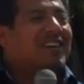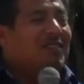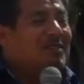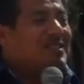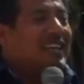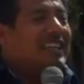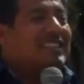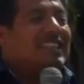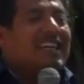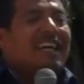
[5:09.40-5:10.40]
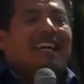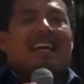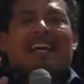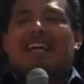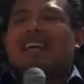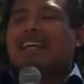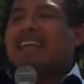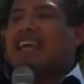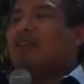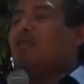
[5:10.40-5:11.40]
aquí con ustedes.
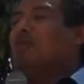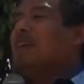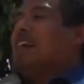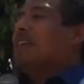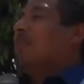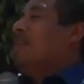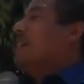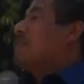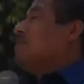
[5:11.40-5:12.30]
Quiero culminar con